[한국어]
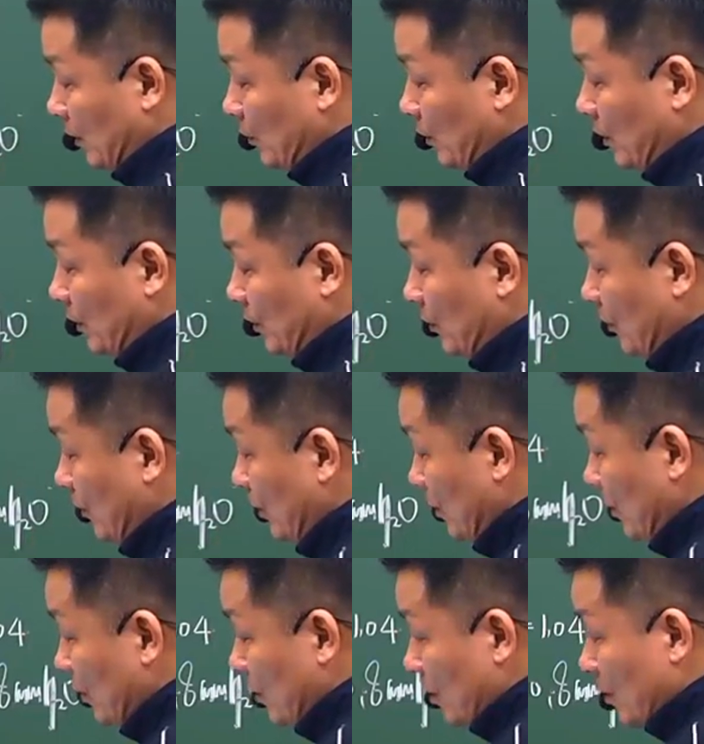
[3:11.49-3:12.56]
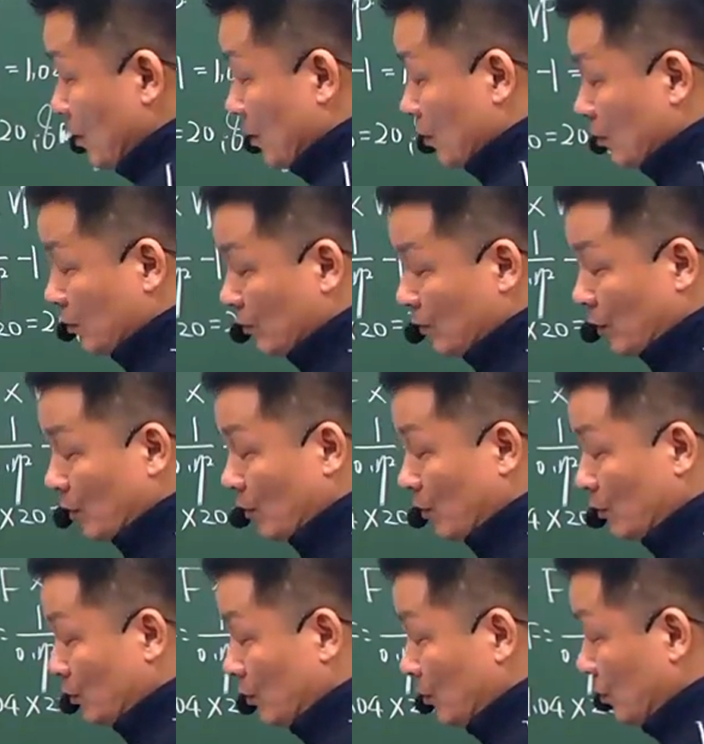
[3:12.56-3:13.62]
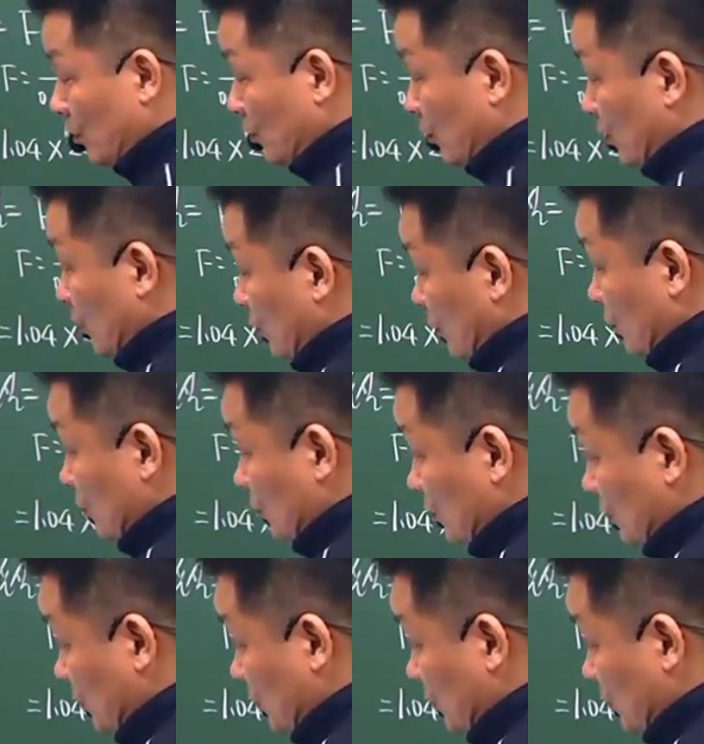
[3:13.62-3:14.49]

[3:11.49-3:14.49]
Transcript: 이렇게 돼 있어. 그러면은